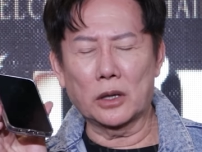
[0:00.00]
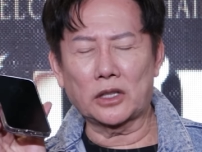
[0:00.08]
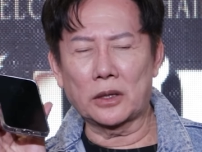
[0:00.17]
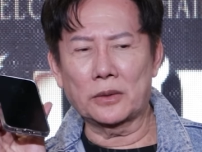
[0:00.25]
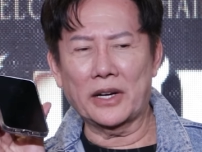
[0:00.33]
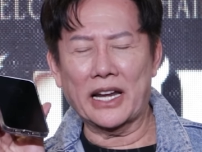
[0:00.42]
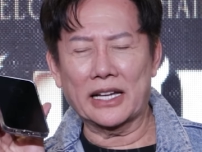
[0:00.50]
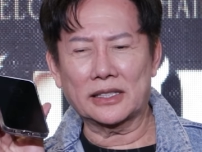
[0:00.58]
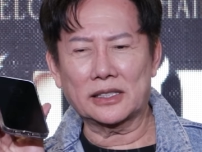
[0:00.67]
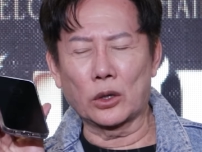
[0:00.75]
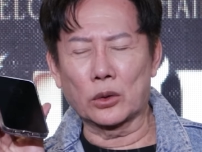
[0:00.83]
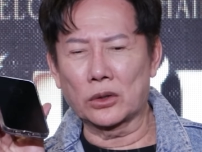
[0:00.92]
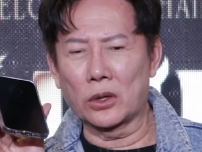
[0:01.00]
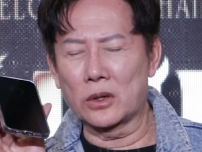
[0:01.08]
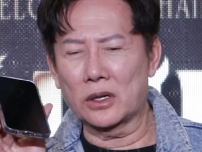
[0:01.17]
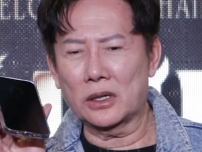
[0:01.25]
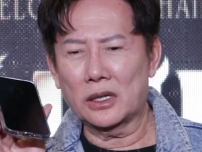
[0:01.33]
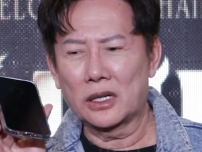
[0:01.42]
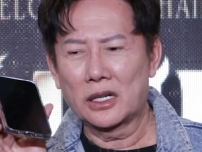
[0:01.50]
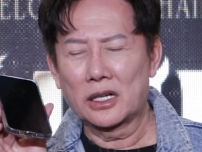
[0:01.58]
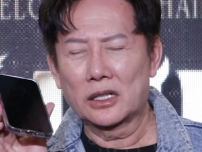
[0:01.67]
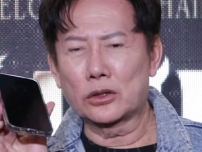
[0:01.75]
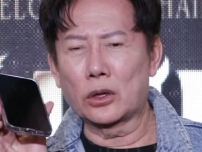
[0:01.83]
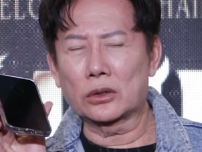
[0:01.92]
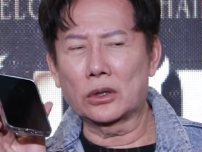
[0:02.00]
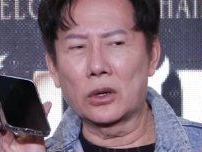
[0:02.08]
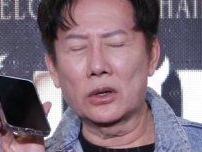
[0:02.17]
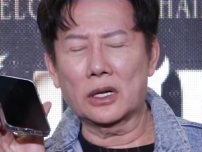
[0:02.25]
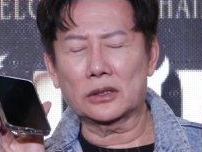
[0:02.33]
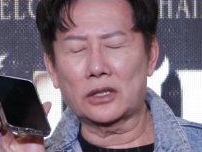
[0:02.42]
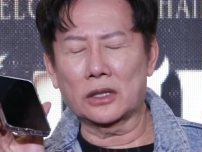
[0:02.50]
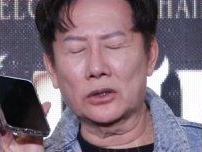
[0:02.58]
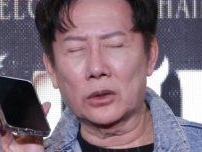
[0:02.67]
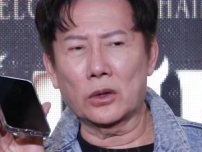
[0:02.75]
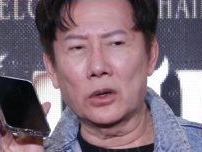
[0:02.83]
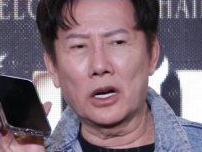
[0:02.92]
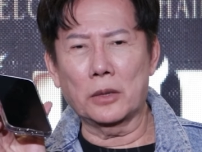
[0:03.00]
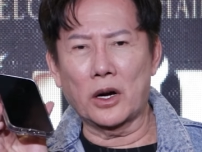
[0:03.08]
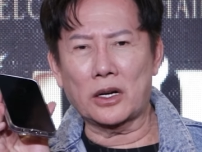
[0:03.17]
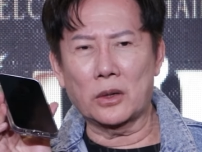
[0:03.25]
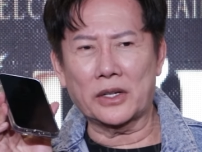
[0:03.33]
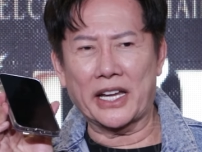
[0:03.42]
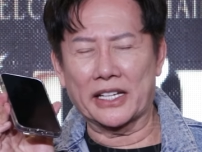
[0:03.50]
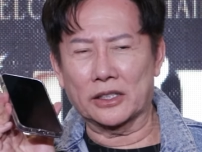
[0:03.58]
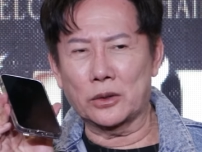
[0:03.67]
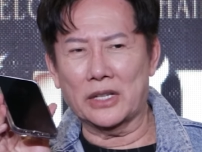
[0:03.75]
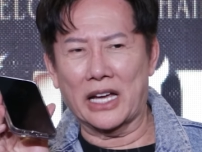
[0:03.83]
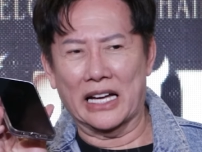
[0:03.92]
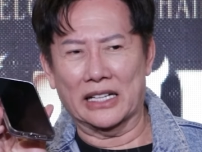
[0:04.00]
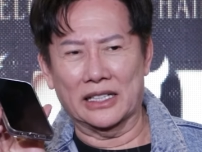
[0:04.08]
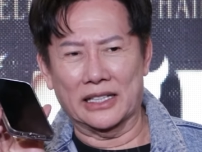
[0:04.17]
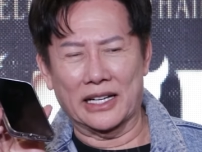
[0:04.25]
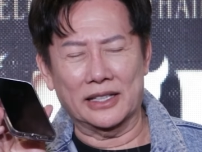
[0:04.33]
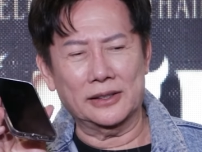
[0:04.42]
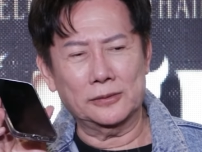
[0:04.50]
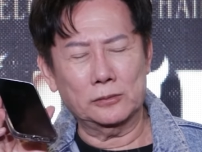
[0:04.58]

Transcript: ก็ตอนเวลาตกลงตกลงตอนตกลงเขาบอกเขาเก่งทุกอย่างเลยอ่ะ